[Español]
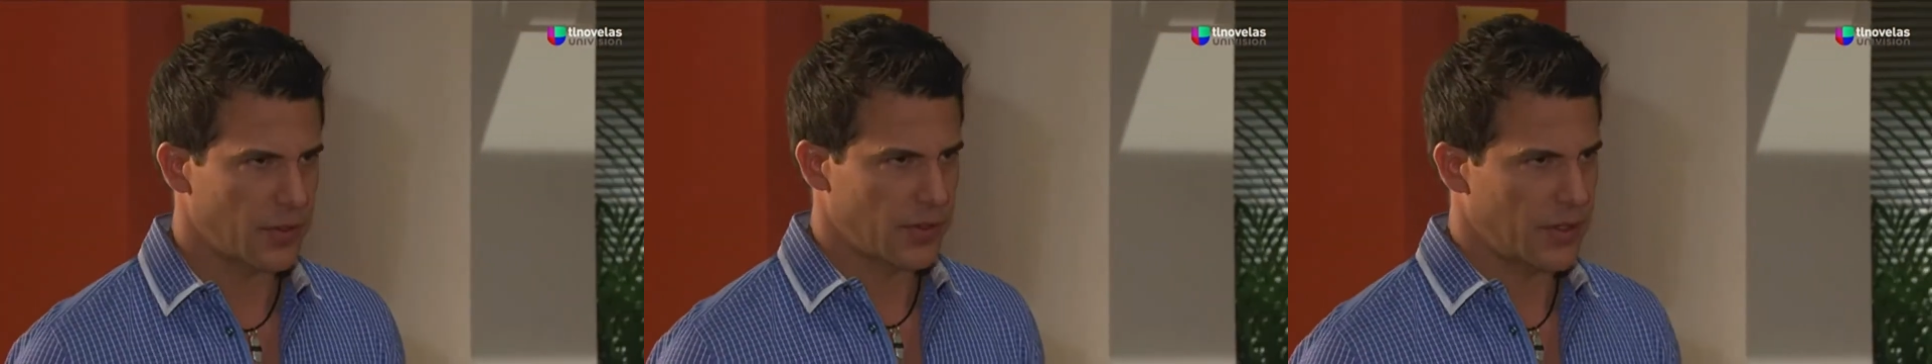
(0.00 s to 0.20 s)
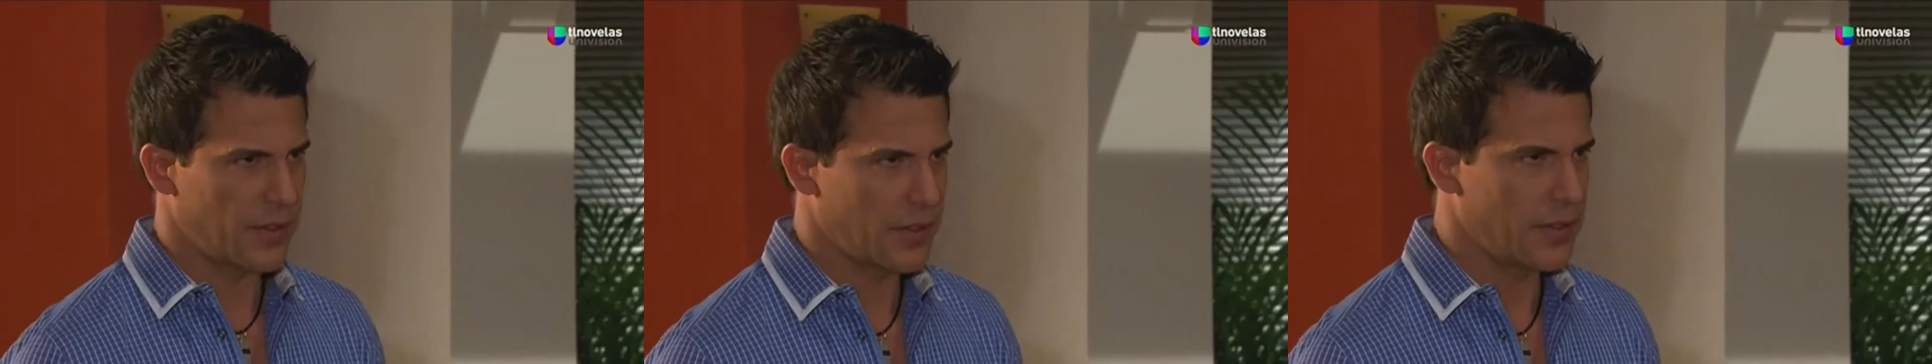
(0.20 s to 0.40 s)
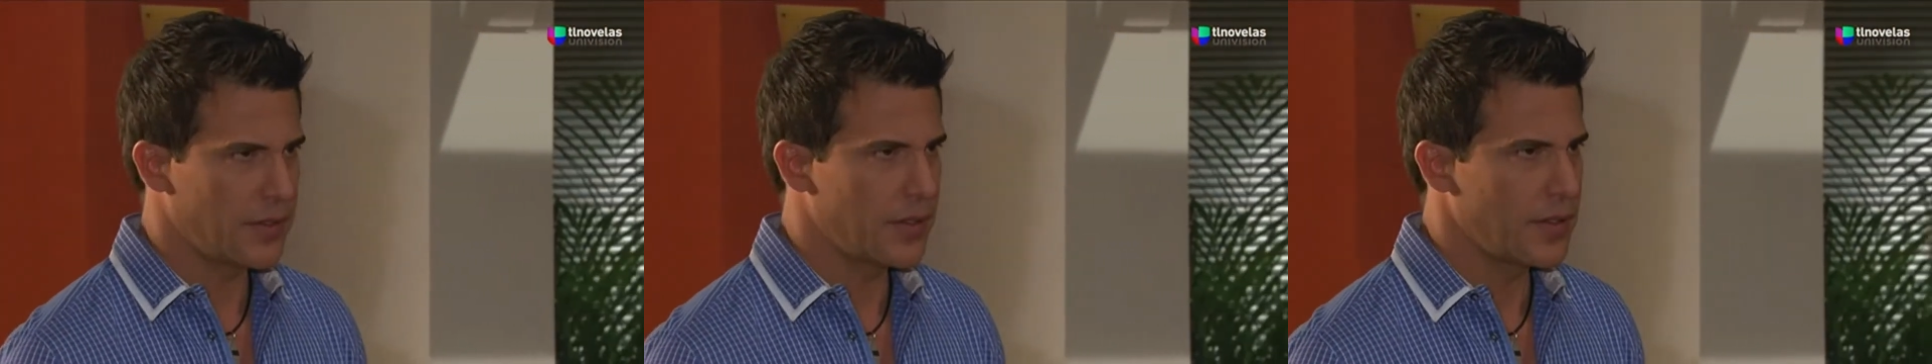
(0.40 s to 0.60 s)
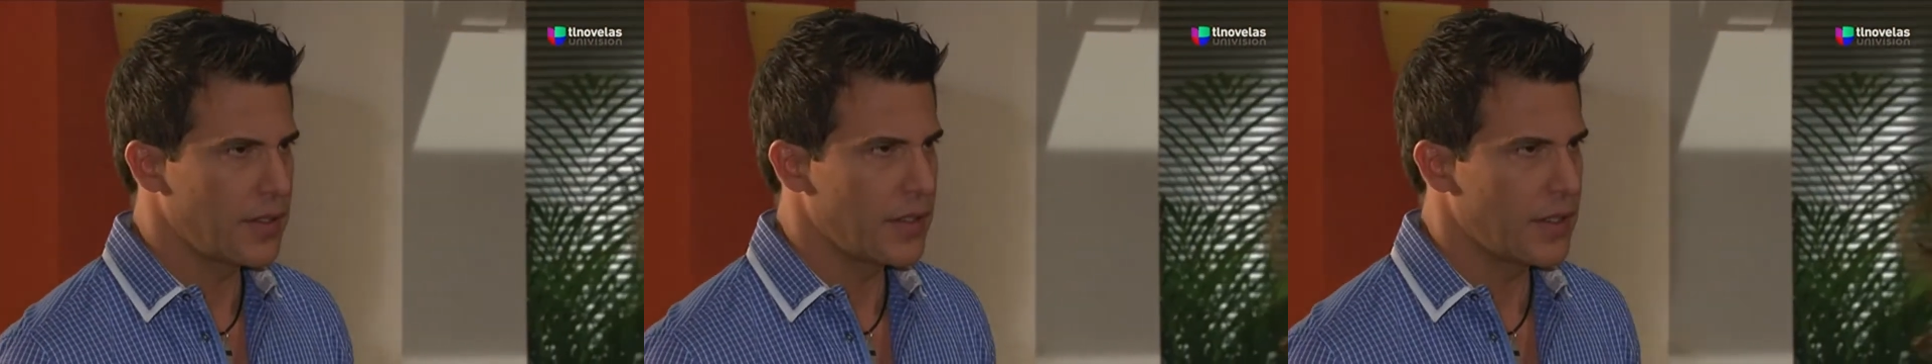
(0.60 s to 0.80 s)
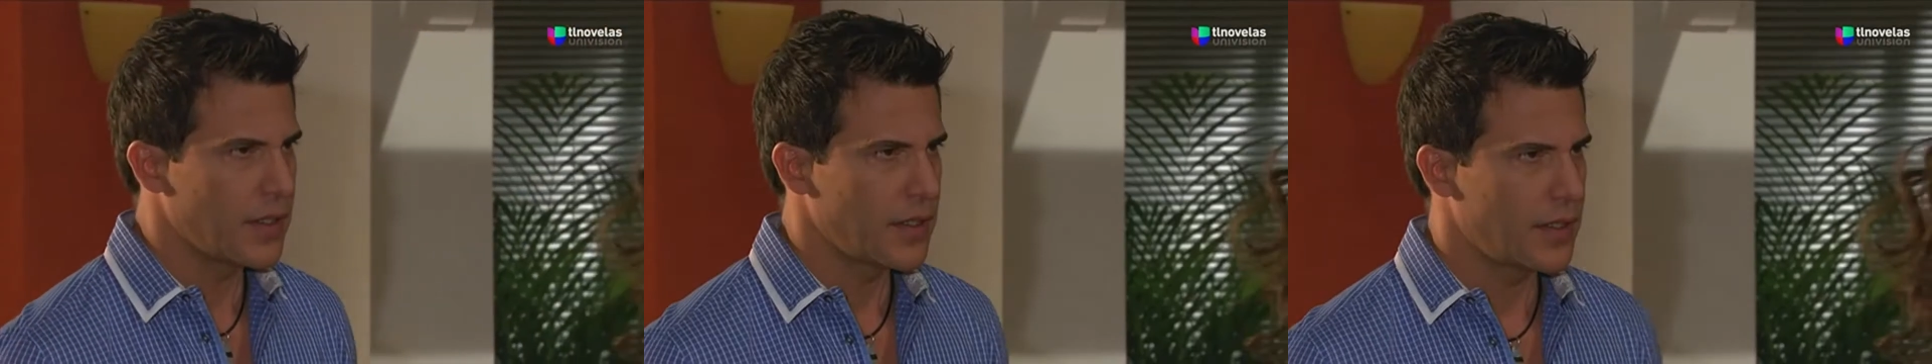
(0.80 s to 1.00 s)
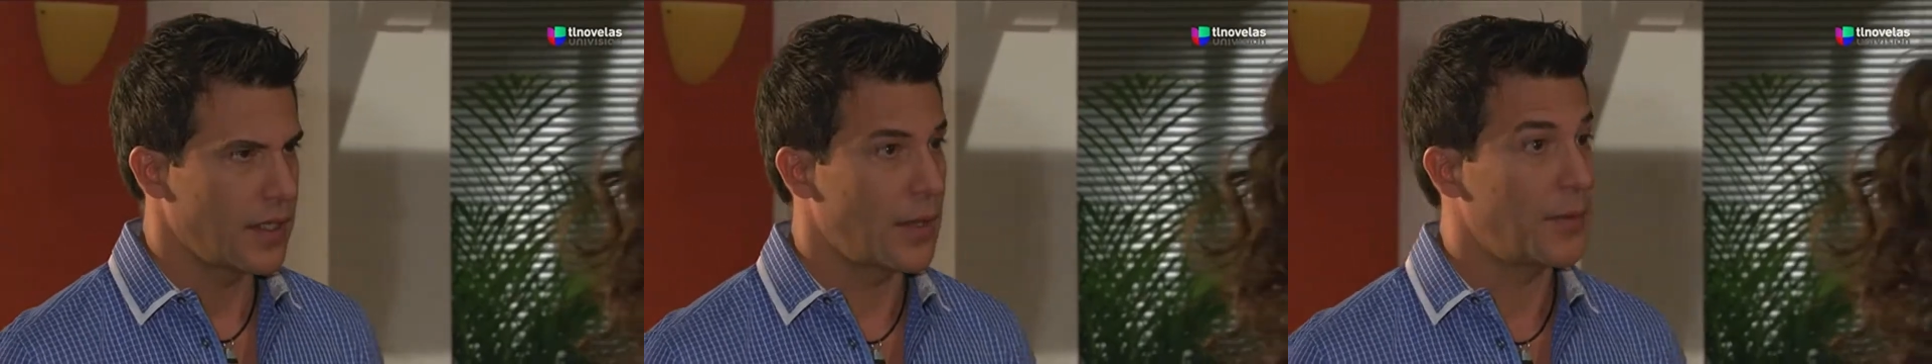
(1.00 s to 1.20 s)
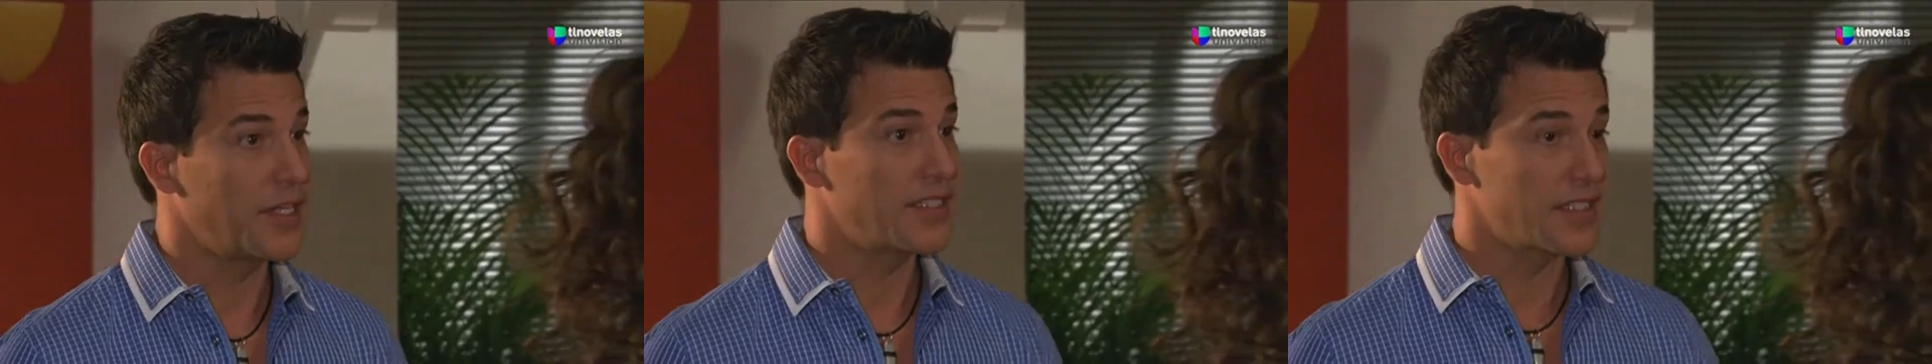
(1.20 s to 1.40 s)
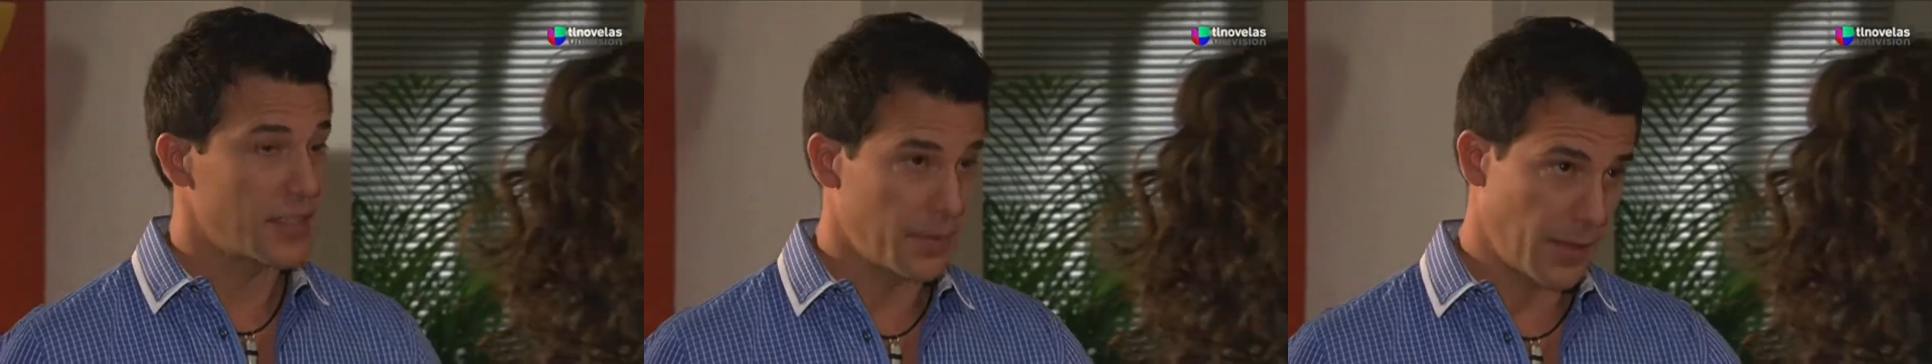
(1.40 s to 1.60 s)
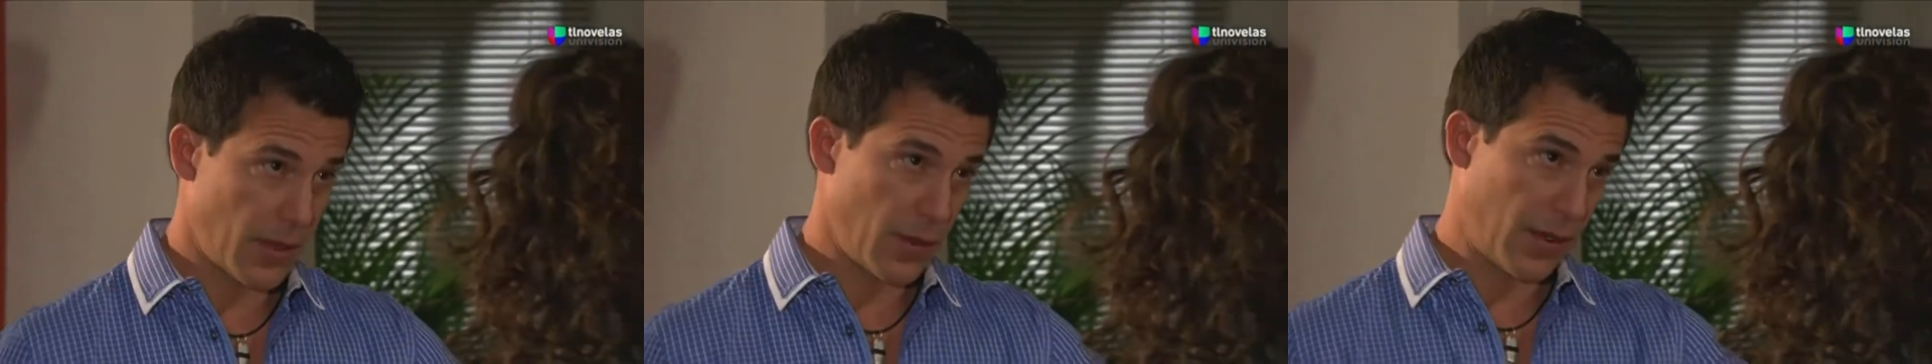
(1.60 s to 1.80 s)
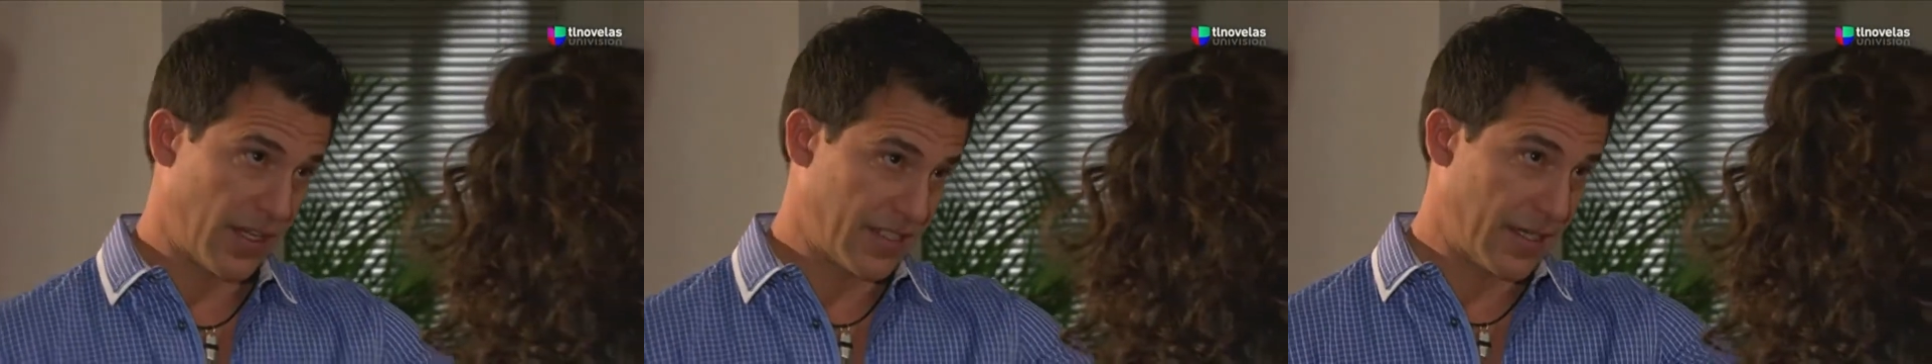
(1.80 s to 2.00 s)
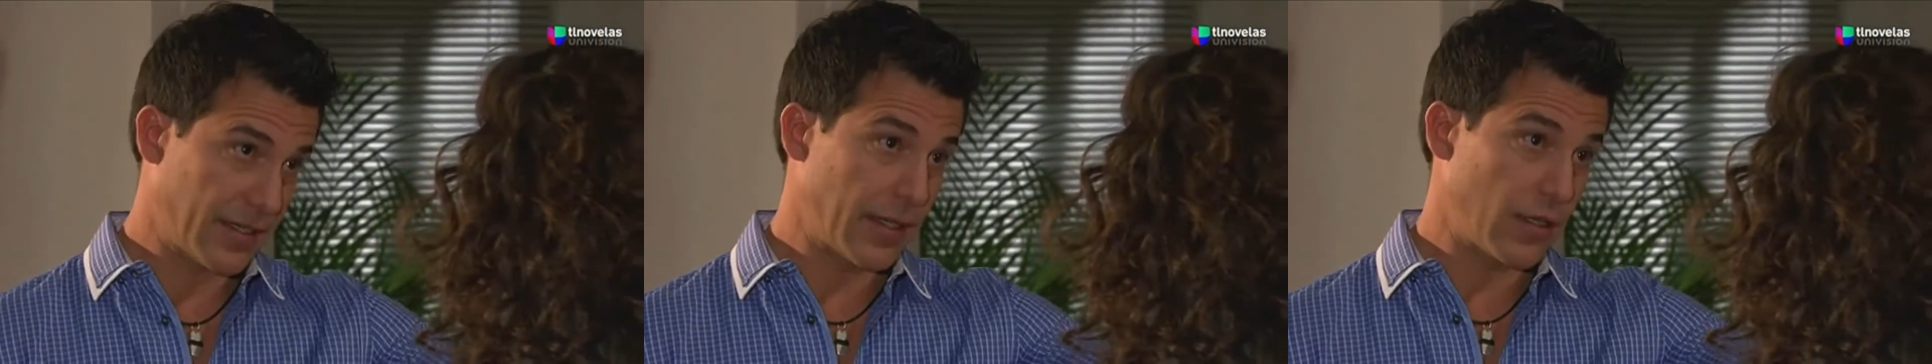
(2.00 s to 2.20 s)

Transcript: ti, habrías aceptado casarte